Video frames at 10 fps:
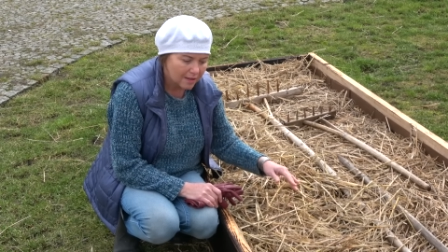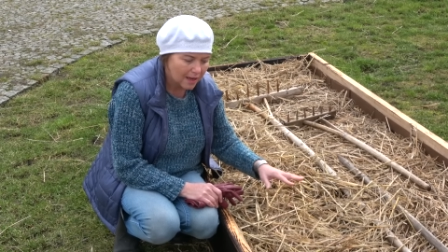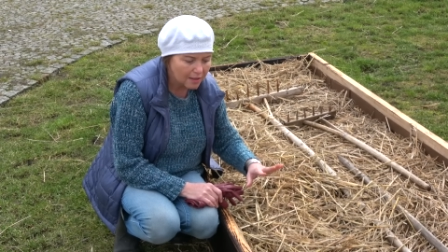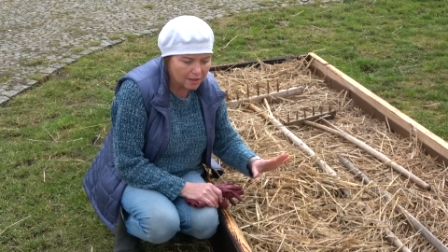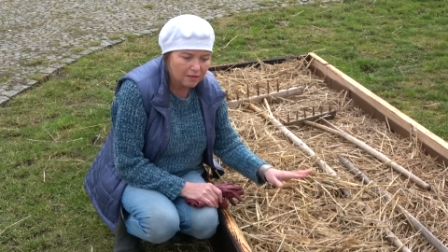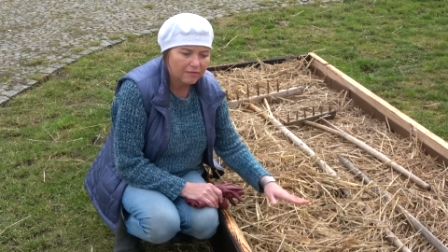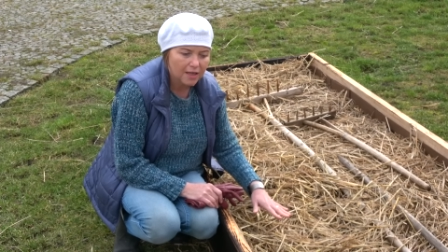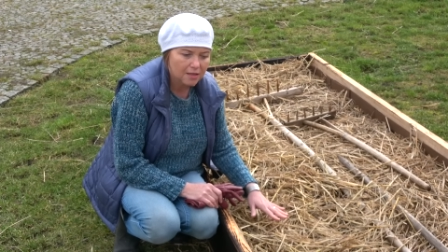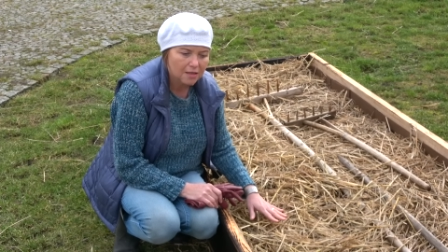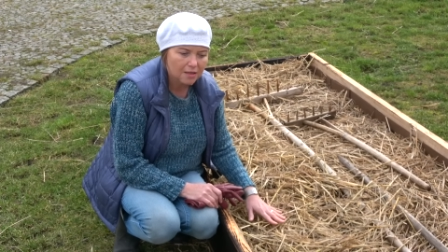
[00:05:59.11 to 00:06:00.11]
taki
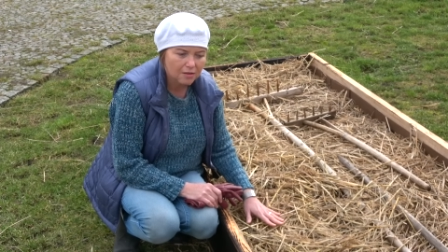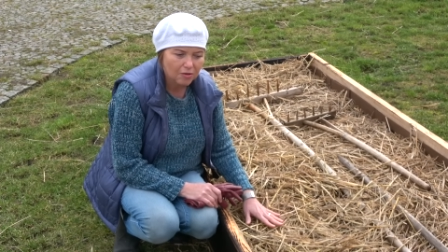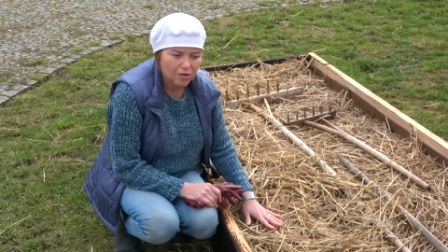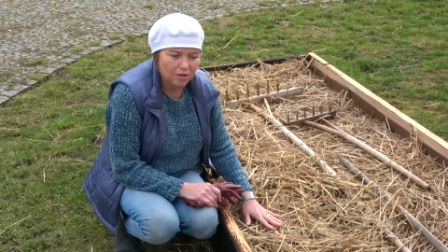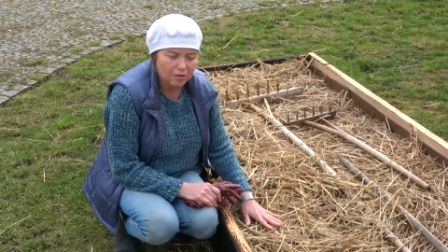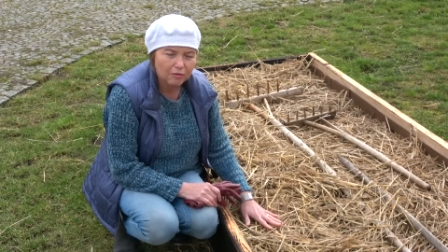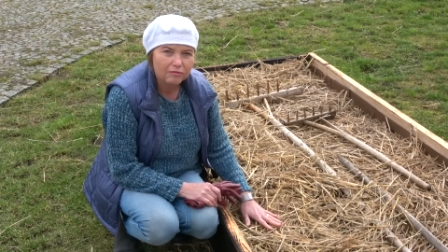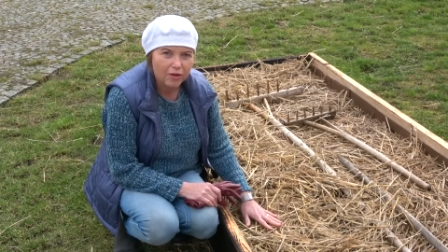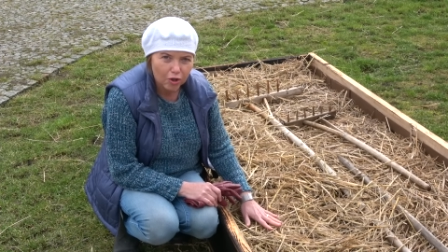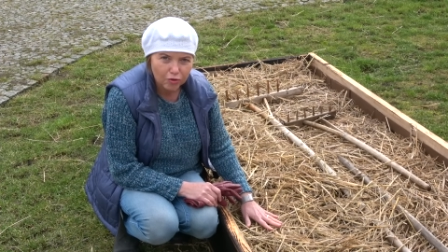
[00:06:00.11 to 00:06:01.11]
chwast jest rośliną
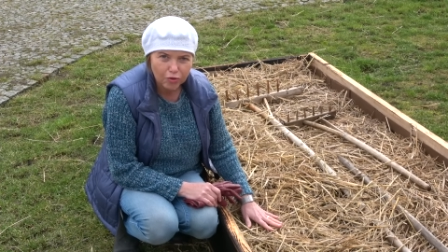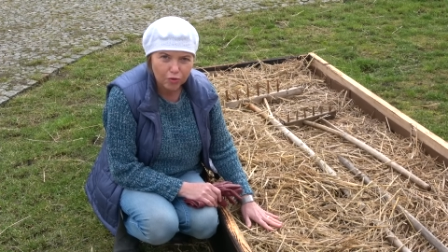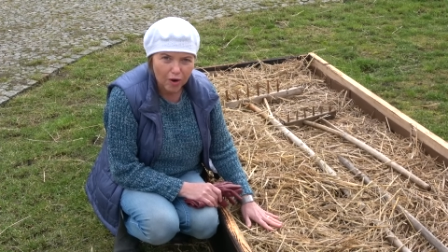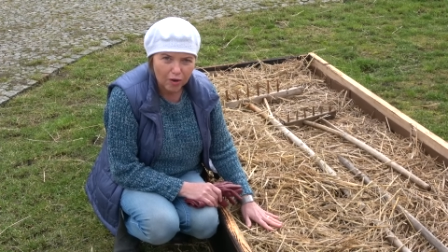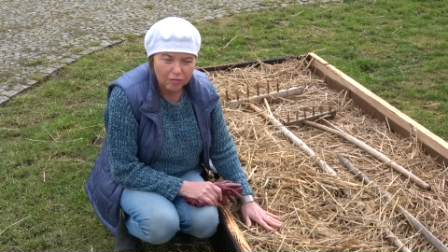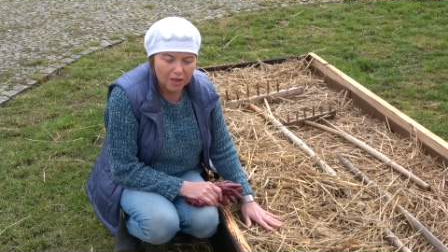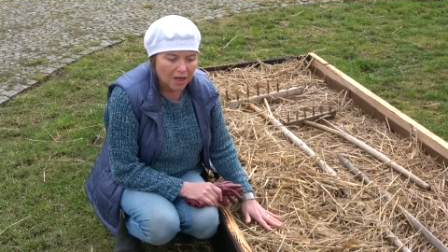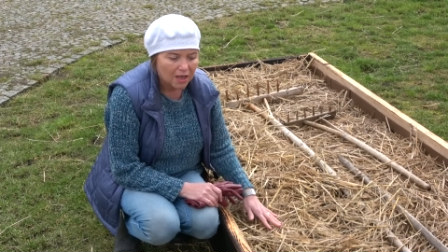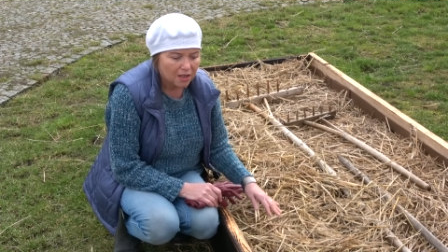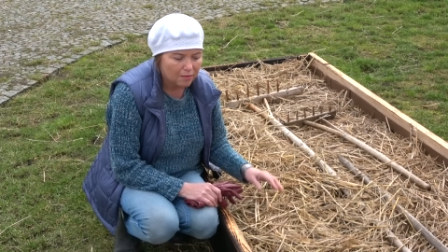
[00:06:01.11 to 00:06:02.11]
wątłą
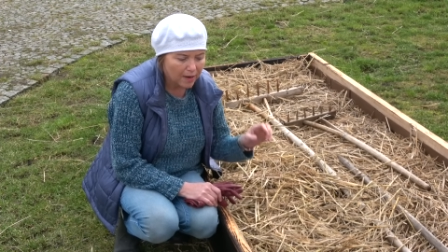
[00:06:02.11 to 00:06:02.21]
i